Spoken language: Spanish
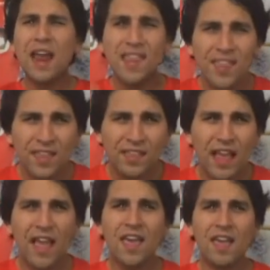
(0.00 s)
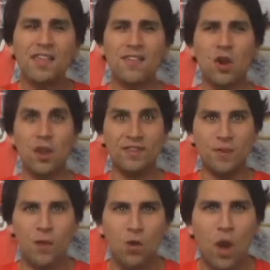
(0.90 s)
grandes detalles que hicieron que
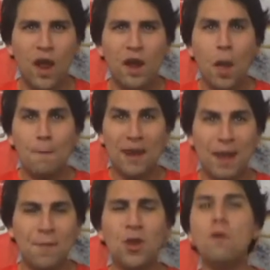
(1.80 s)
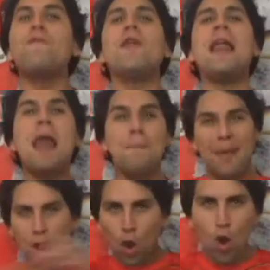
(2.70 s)
Civil War para mí no fuera la
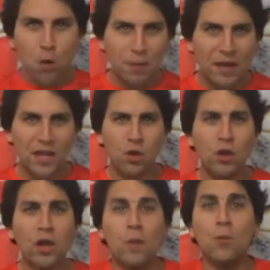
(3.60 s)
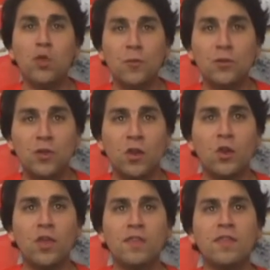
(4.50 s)
mejor película, aunque muchas personas
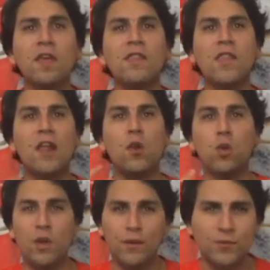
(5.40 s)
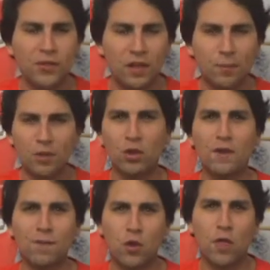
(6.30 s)
lo dicen, del universo
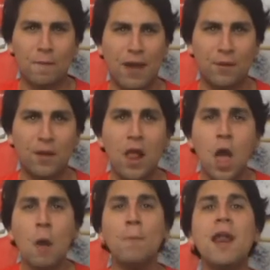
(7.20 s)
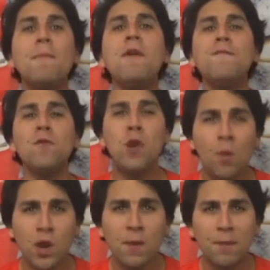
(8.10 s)
cinematográfico de Marvel. Para mí fue una
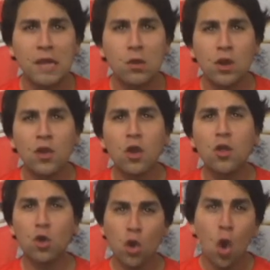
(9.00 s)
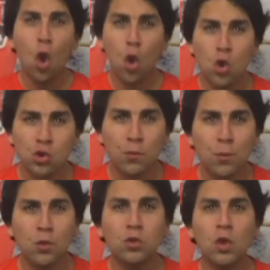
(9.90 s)
buena película, yo le doy 8
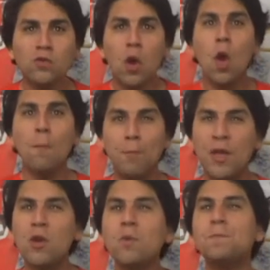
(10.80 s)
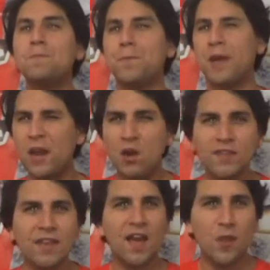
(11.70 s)
puntos, pero creo
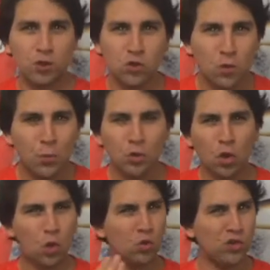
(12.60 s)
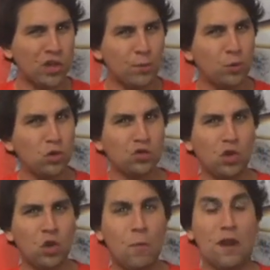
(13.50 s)
que se ganan los 8 puntos con un
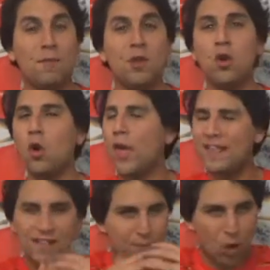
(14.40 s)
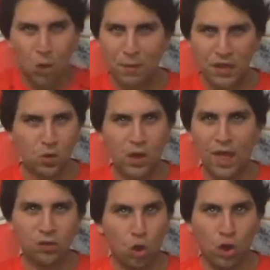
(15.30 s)
7.5. Para mí no es la mejor
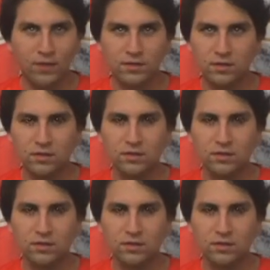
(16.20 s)
película de todas.